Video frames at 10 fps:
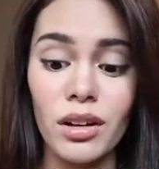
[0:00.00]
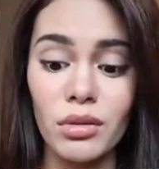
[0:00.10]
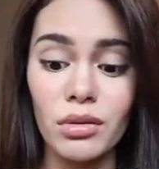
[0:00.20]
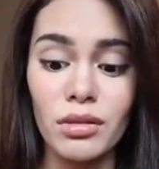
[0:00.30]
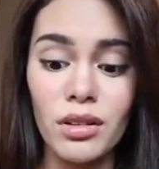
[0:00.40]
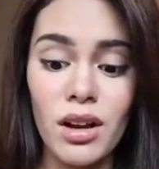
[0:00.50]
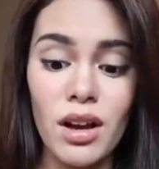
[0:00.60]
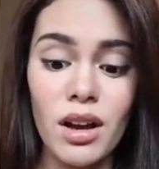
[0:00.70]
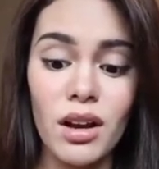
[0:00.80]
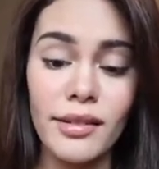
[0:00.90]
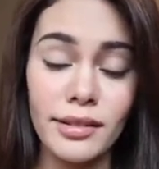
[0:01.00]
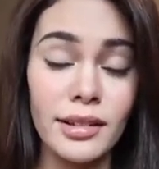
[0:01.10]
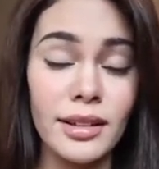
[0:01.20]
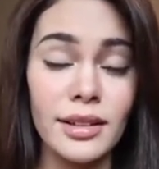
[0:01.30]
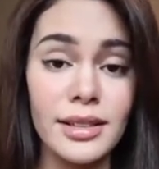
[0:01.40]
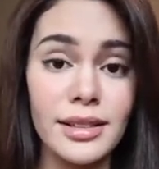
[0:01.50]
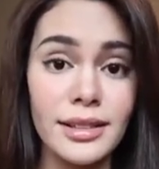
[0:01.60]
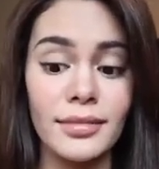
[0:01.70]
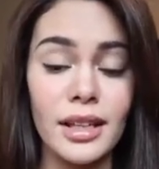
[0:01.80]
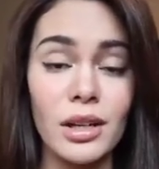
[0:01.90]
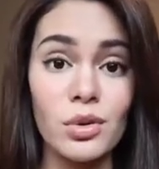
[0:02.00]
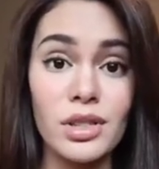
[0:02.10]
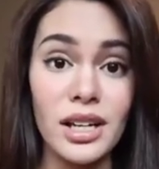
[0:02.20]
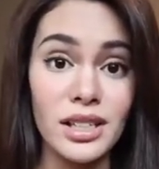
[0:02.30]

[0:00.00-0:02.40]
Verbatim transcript: lang ako. At least, hindi kung